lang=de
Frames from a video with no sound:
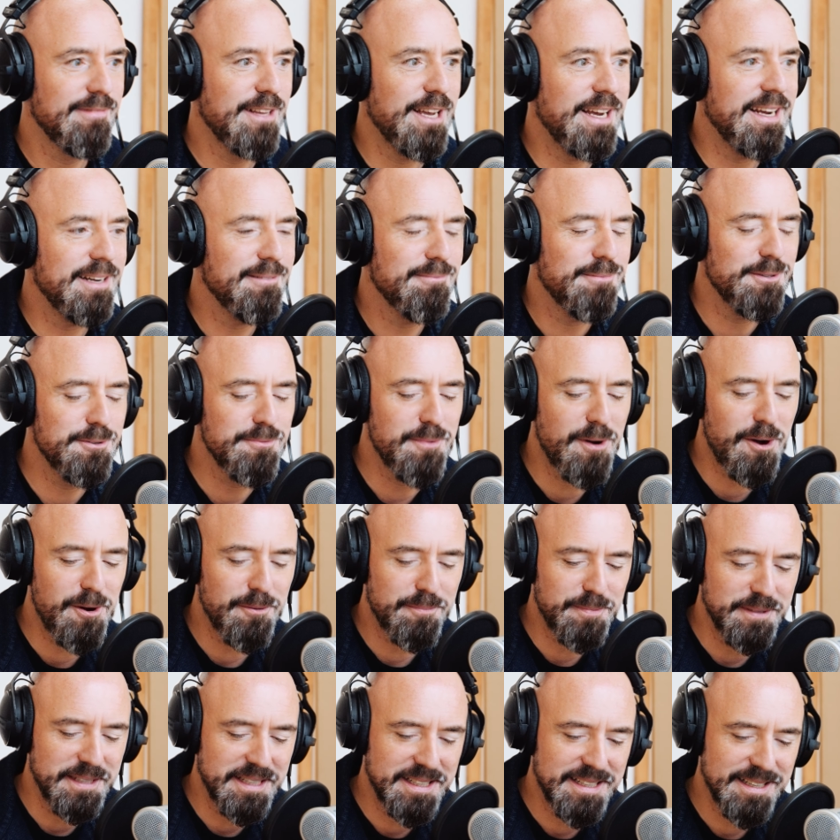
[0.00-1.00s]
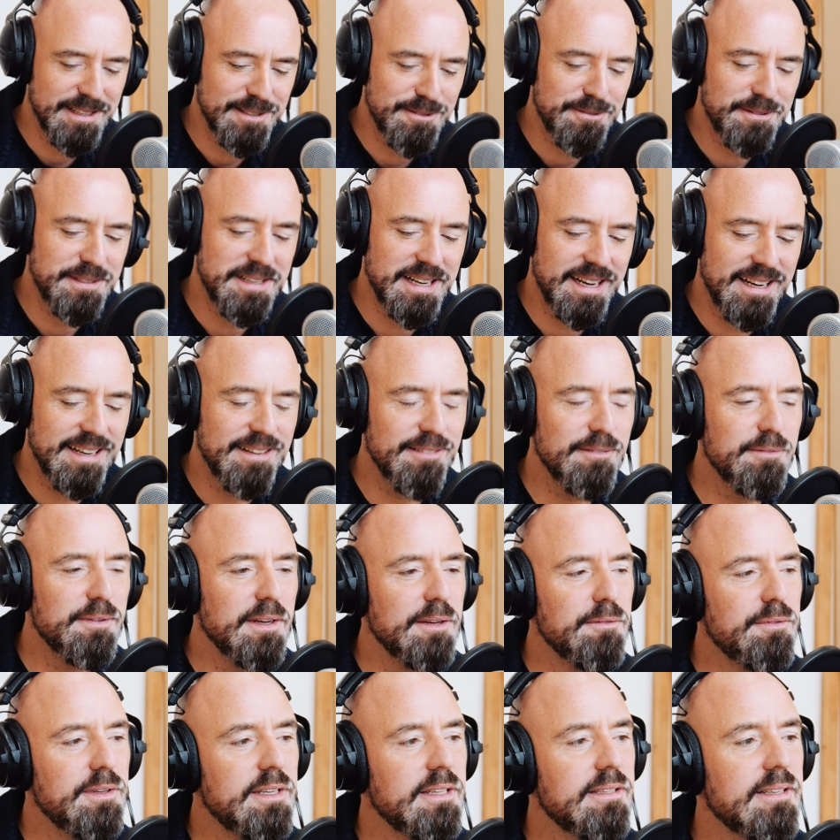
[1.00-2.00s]
Nee, überhaupt nicht. Also von daher
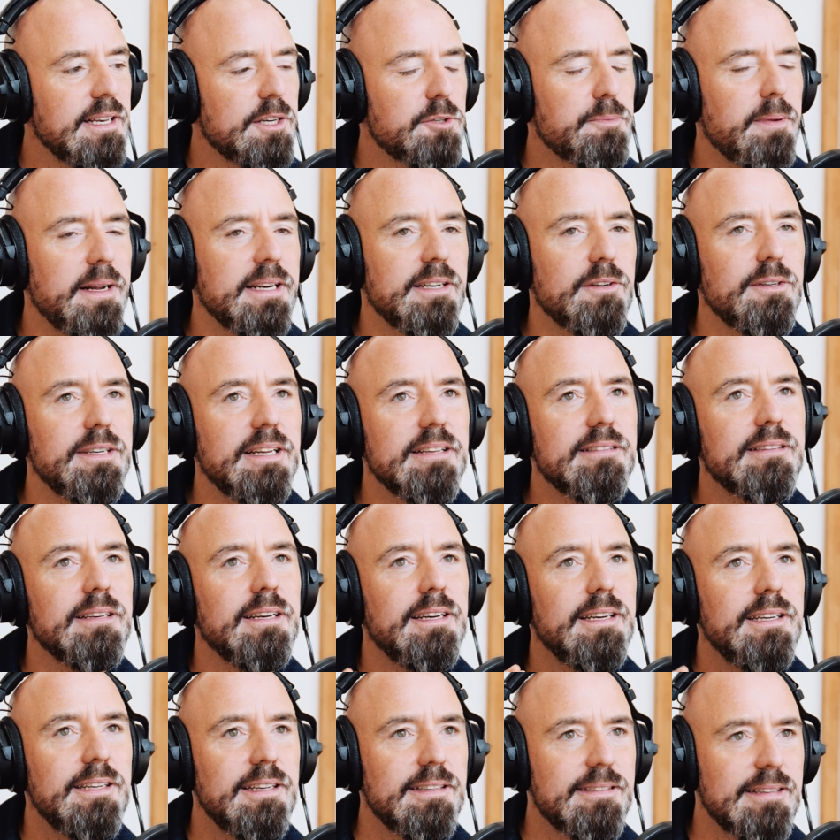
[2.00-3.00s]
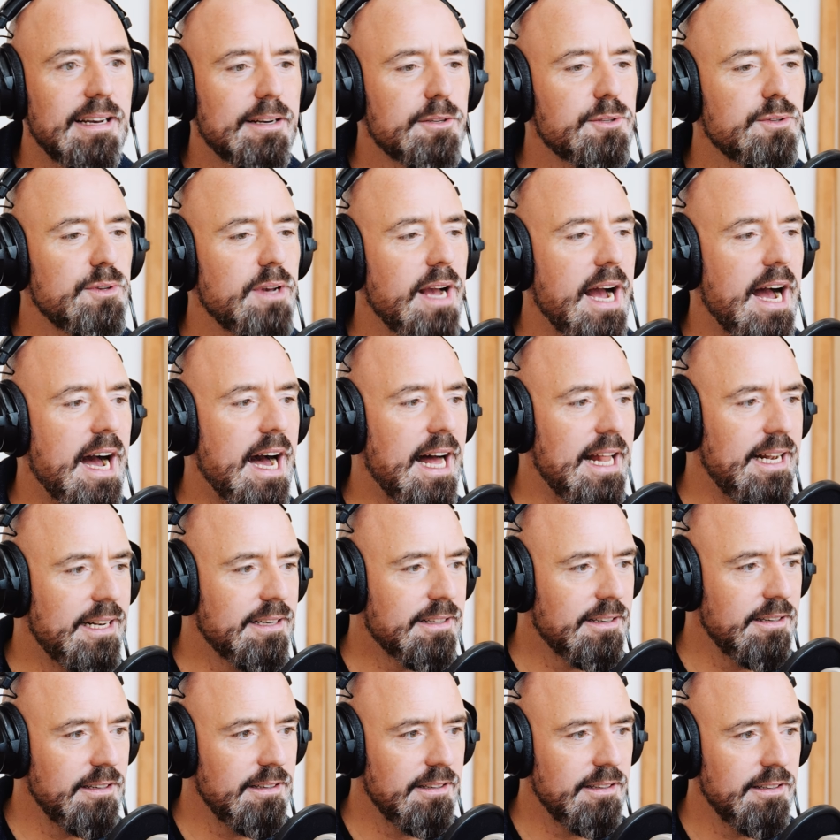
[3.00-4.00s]
finde ich sehr spannend. Und jetzt, jetzt sagst du ja
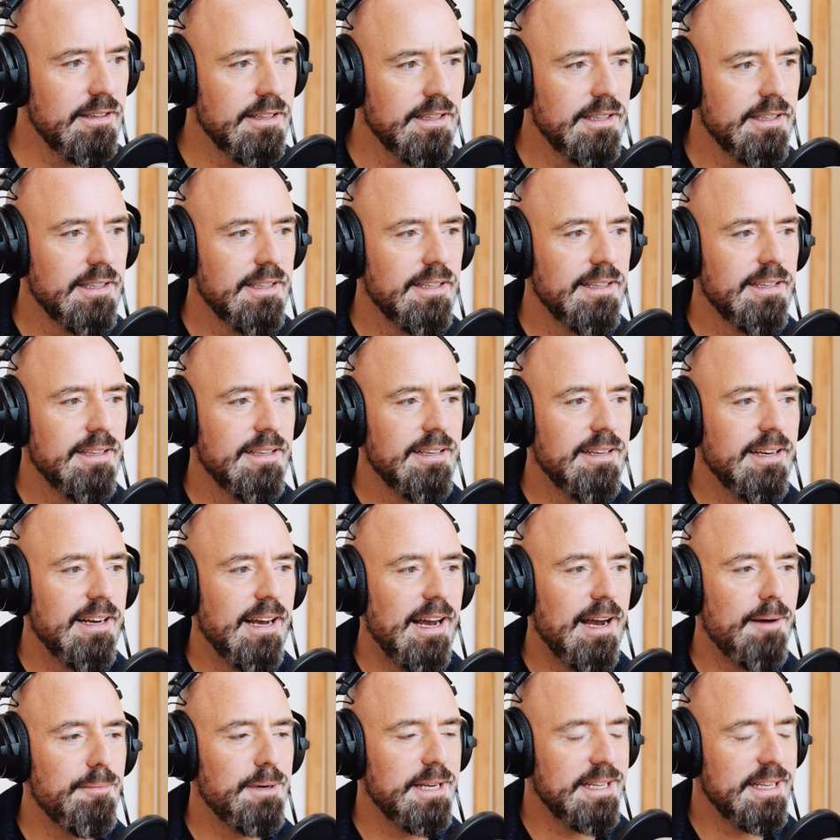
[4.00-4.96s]
halten. Ja.